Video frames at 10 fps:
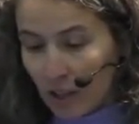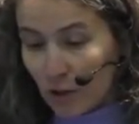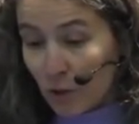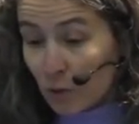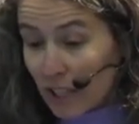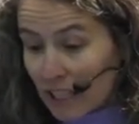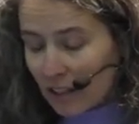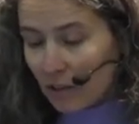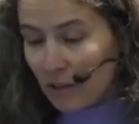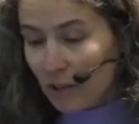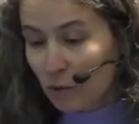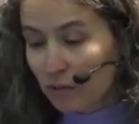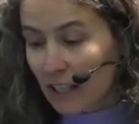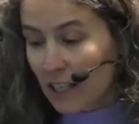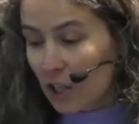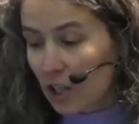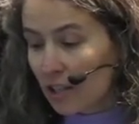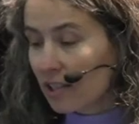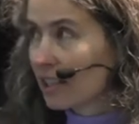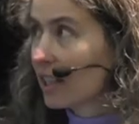Le sous-titre de cet ouvrage,
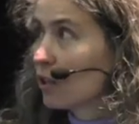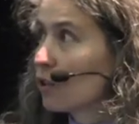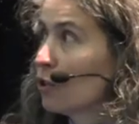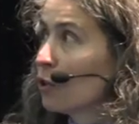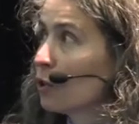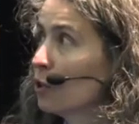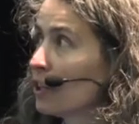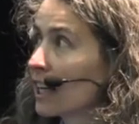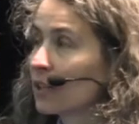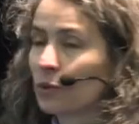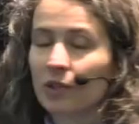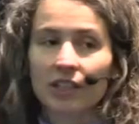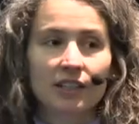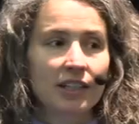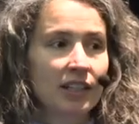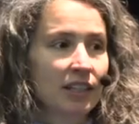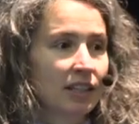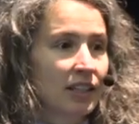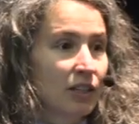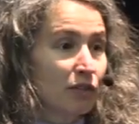c'est Du neurone à la
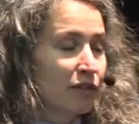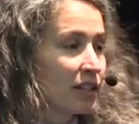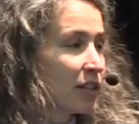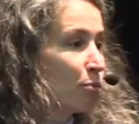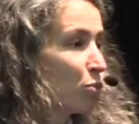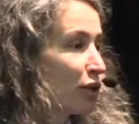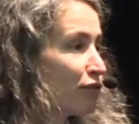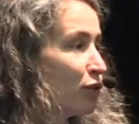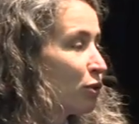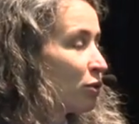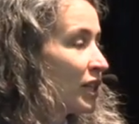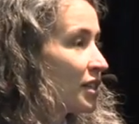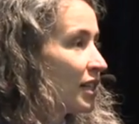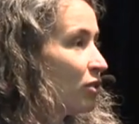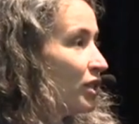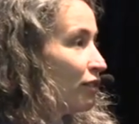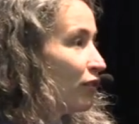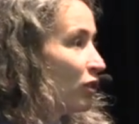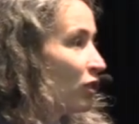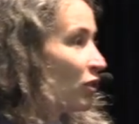société, et en fait c'est le point de vue qu'on essaye de
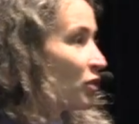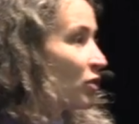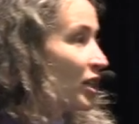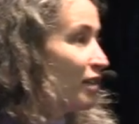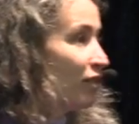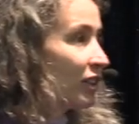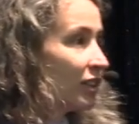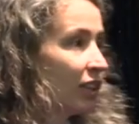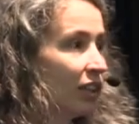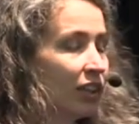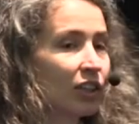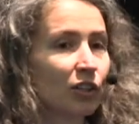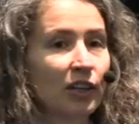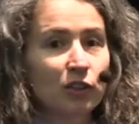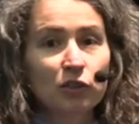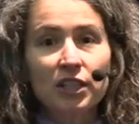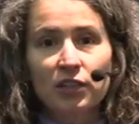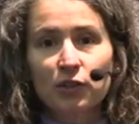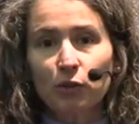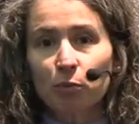défendre dans ce livre, que la
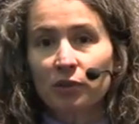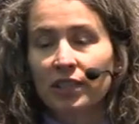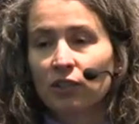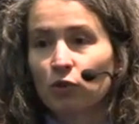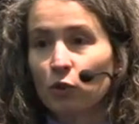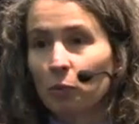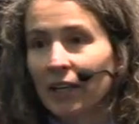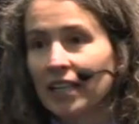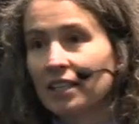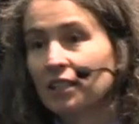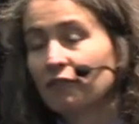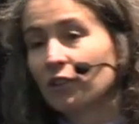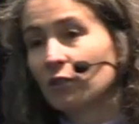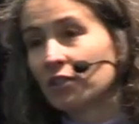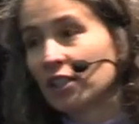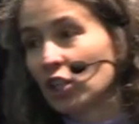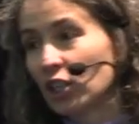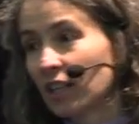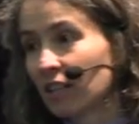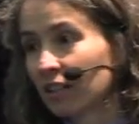cognition peut être comprise à différentes
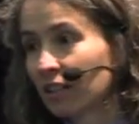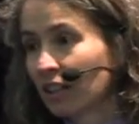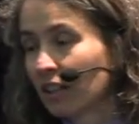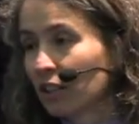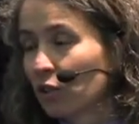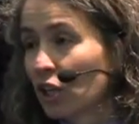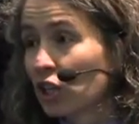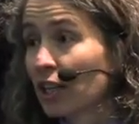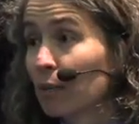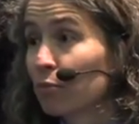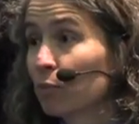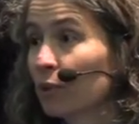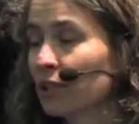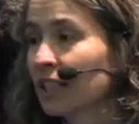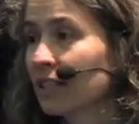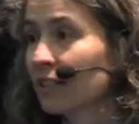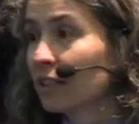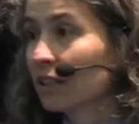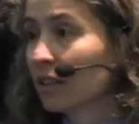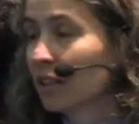échelles, de l'échelle la plus petite,
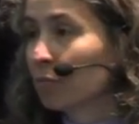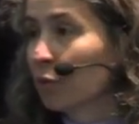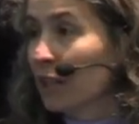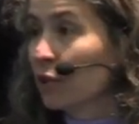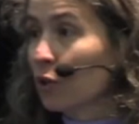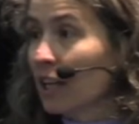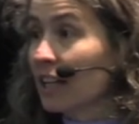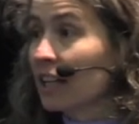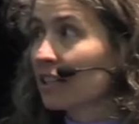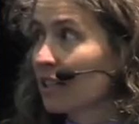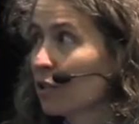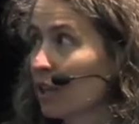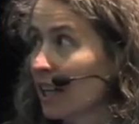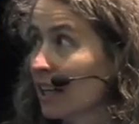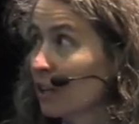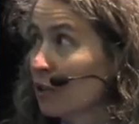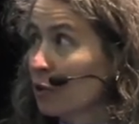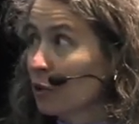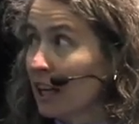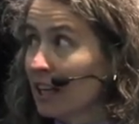moléculaire, cellulaire,
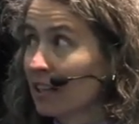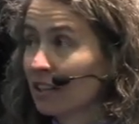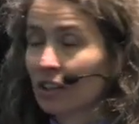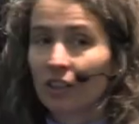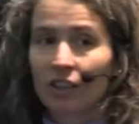neuronale,